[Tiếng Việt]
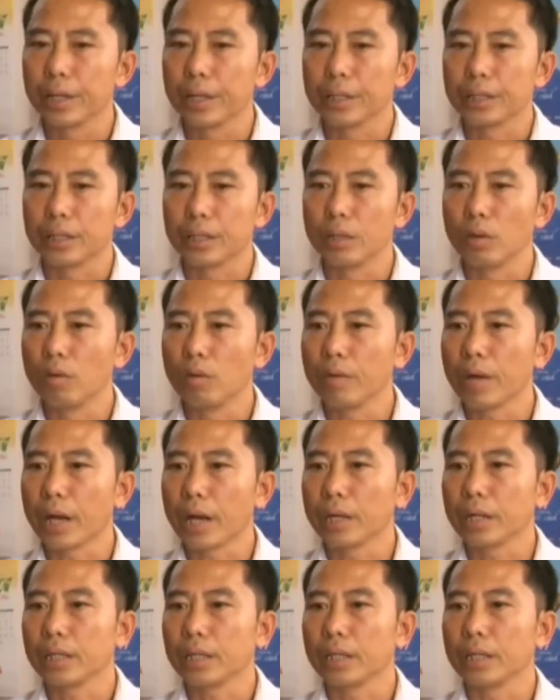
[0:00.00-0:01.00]
Thì đối với
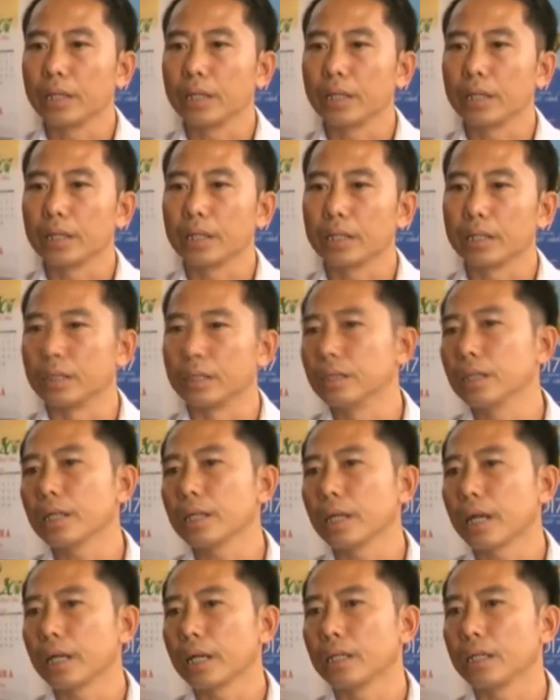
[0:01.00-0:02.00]
anh thì từ
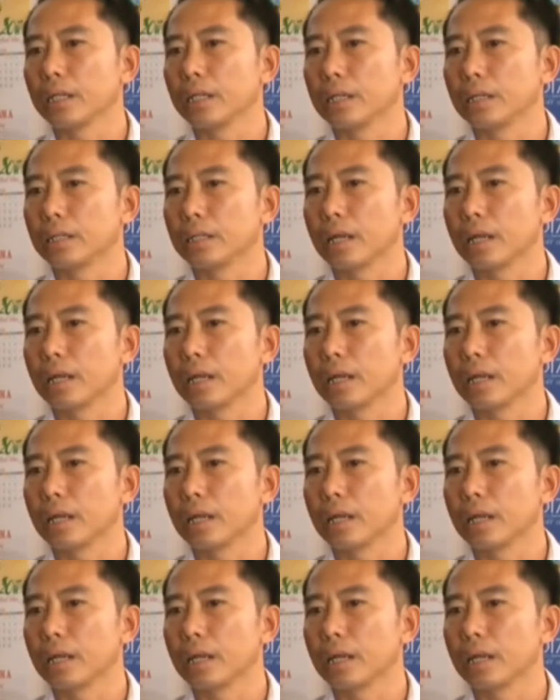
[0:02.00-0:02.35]
trước nay thì